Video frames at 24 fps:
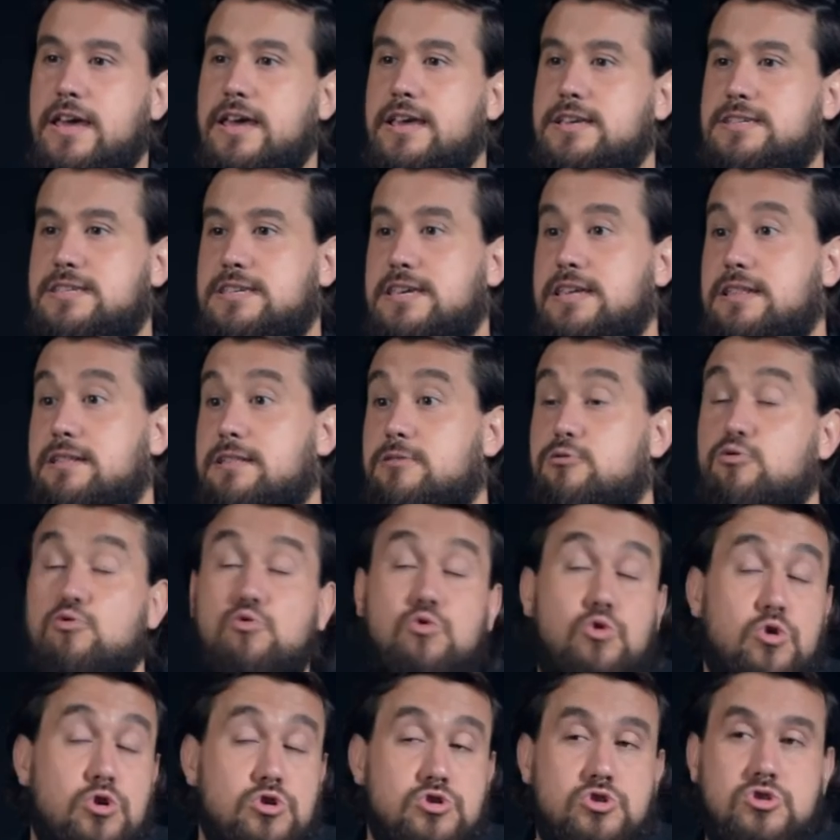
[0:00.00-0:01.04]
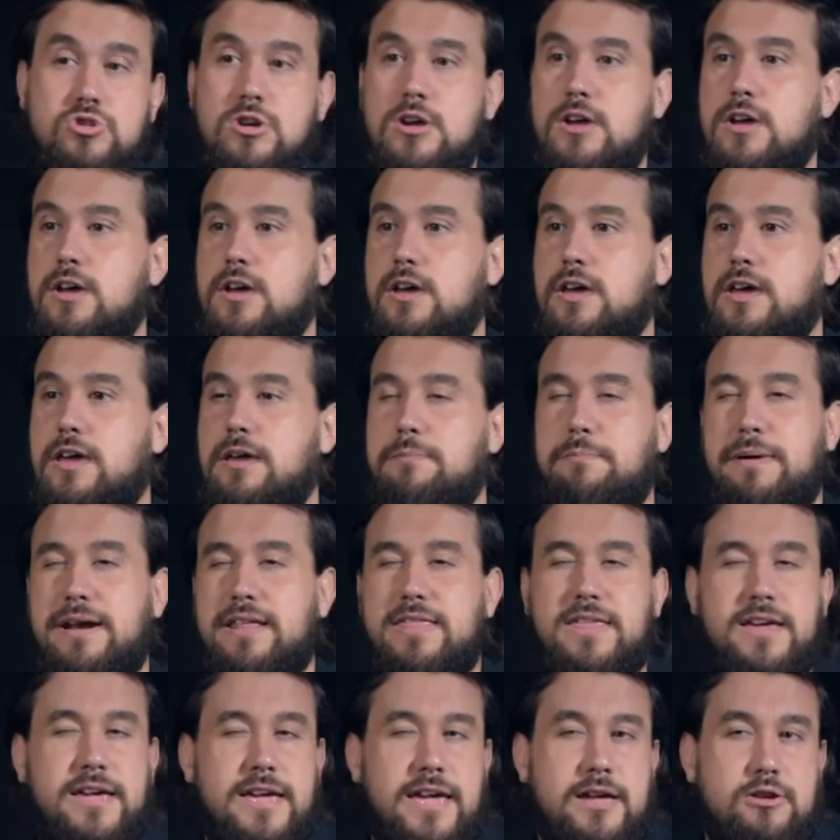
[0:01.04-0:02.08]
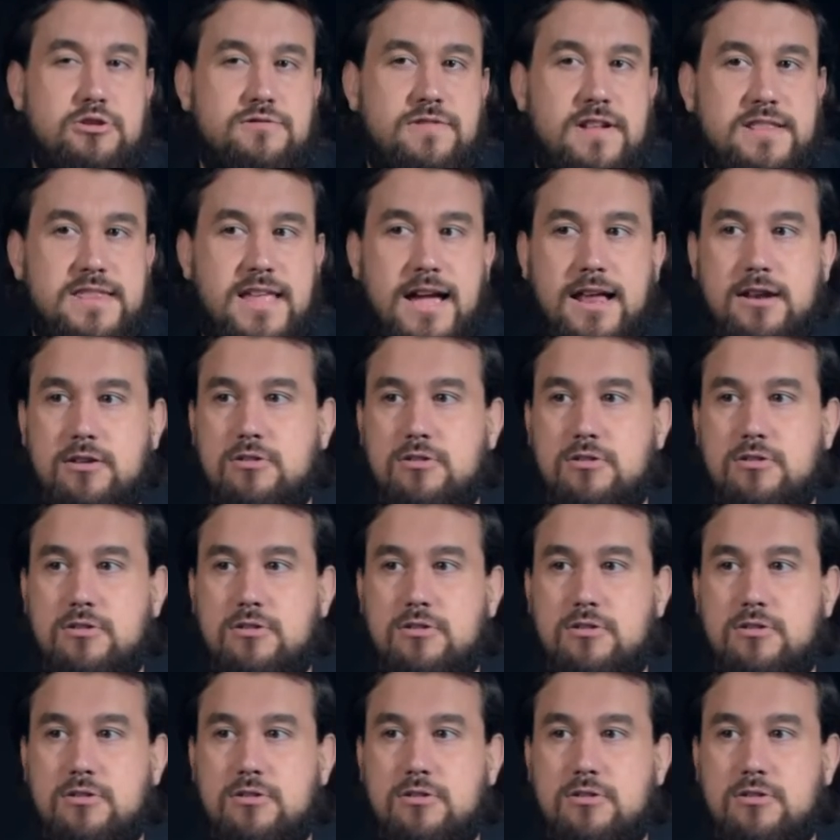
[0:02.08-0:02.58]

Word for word: sin trucos, eh, parece que ya nos falta